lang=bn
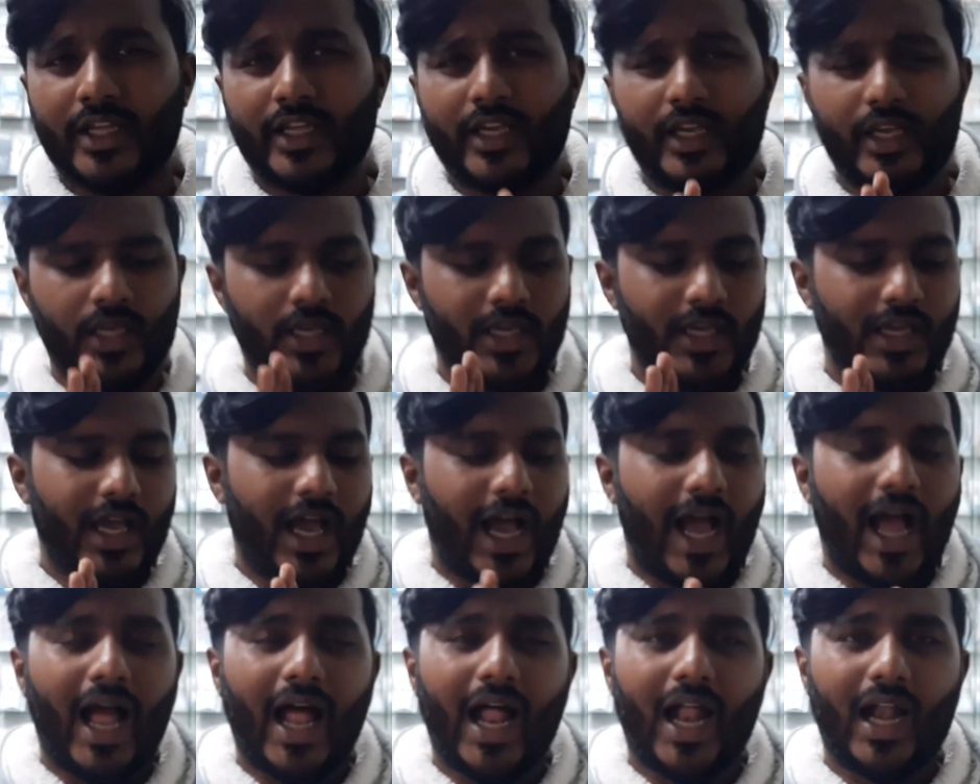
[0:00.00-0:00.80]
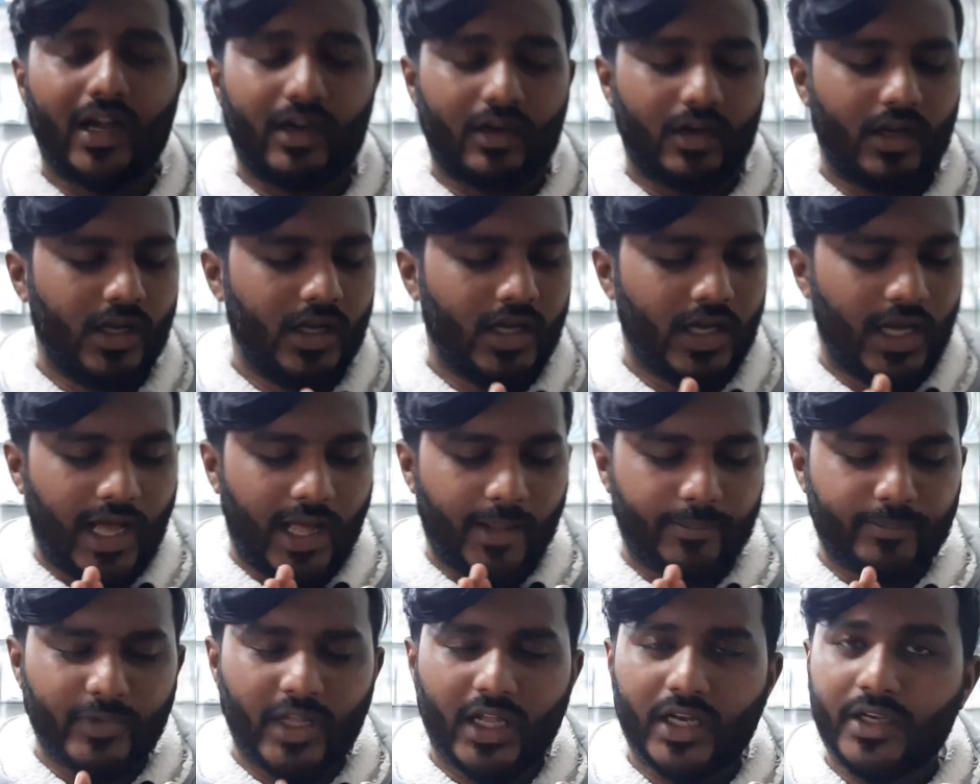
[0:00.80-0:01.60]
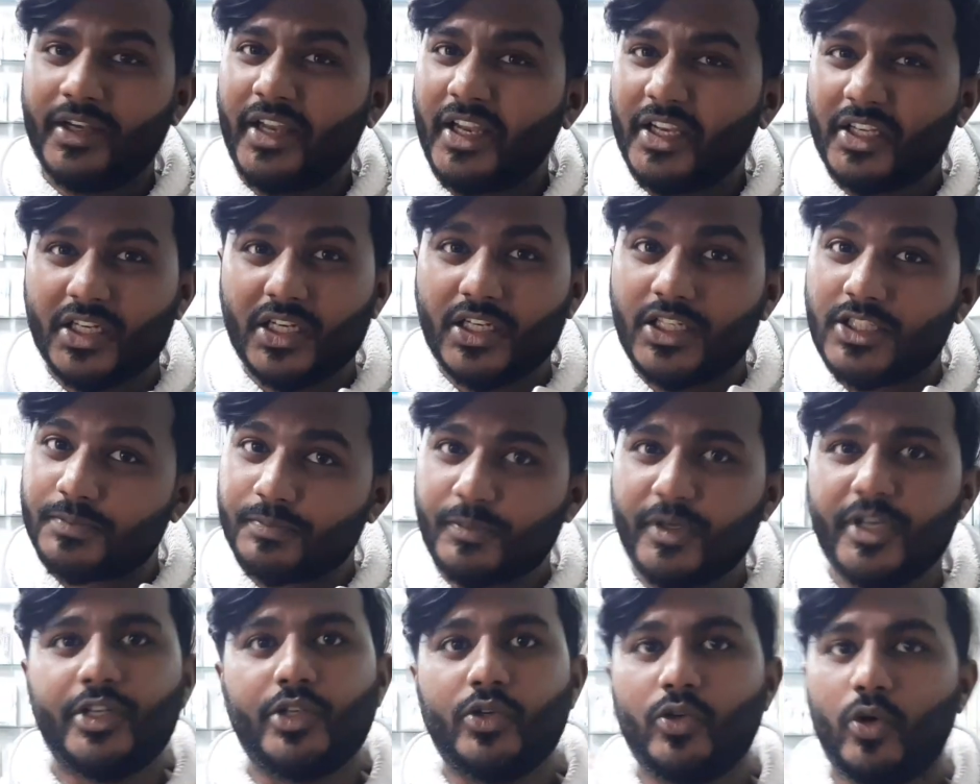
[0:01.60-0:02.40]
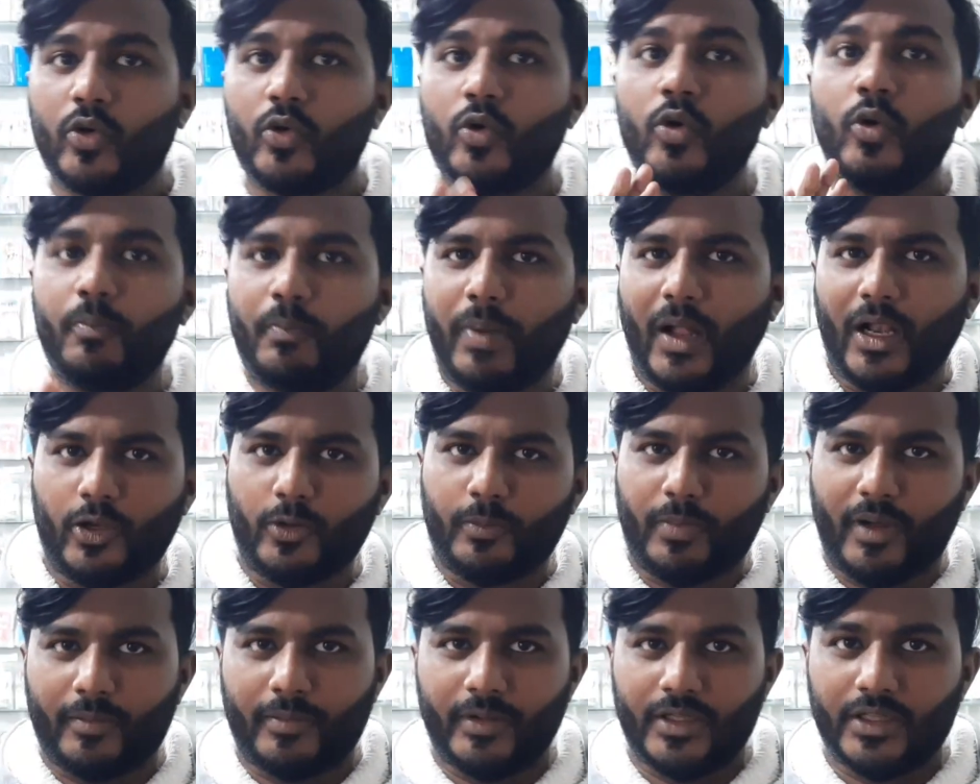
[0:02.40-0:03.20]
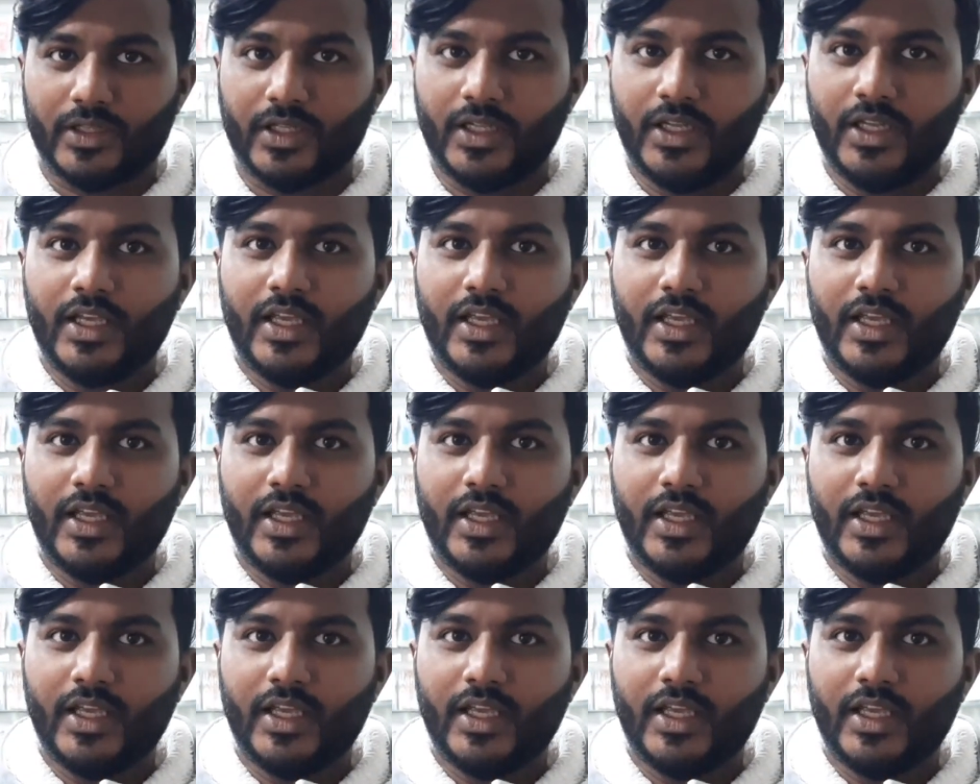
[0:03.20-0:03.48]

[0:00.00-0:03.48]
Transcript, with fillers: থাকে আর আপনার নেটের স্পিডটাও খুব ভালো পাবেন